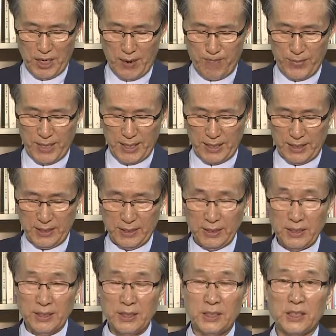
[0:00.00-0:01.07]
압니다.
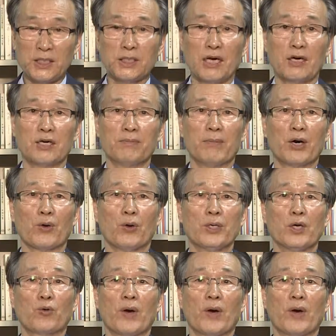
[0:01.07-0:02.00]
신앙은 바로 이